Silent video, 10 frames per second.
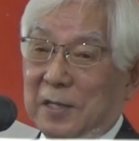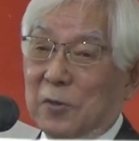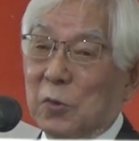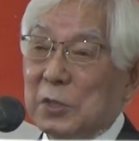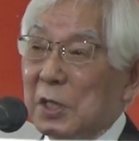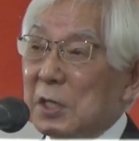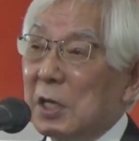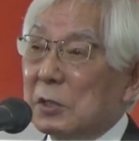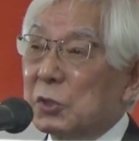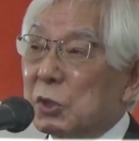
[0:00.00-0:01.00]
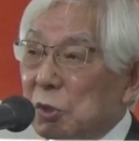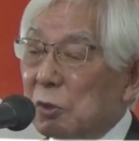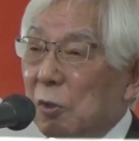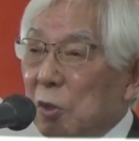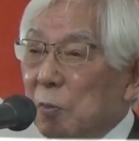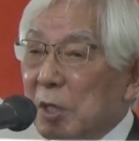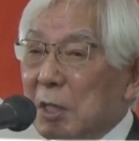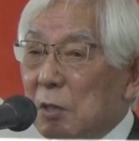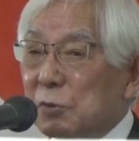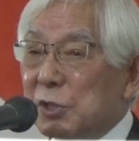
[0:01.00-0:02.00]
ロータリアン数およ
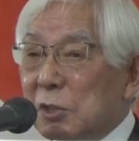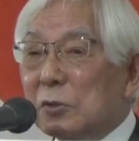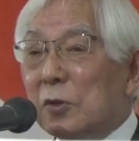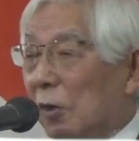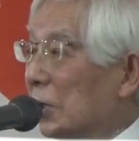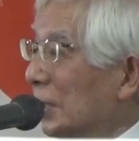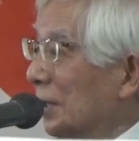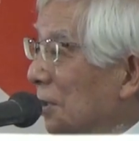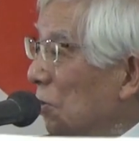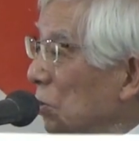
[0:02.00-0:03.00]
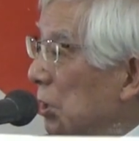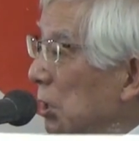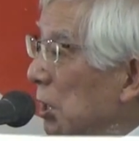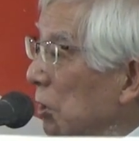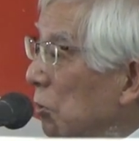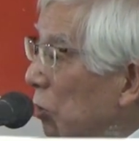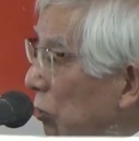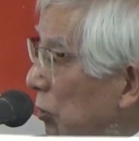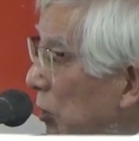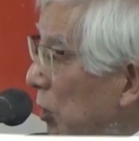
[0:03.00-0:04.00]
び各地区のロータリアン
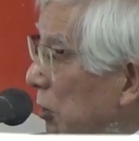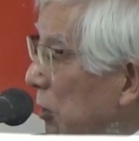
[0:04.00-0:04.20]
の